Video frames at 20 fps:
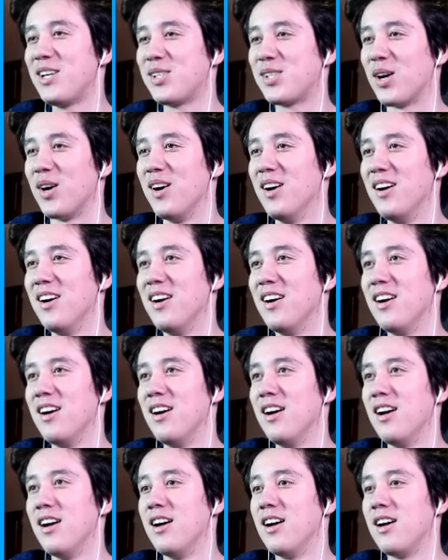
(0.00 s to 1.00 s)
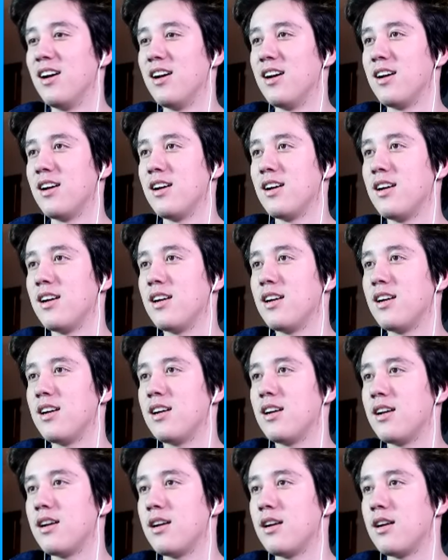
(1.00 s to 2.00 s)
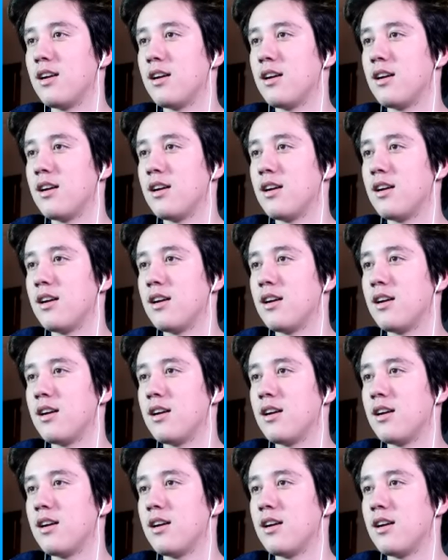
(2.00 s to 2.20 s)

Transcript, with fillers: ジャンプ使っちゃえ。ジャンプ使って始まらないよ。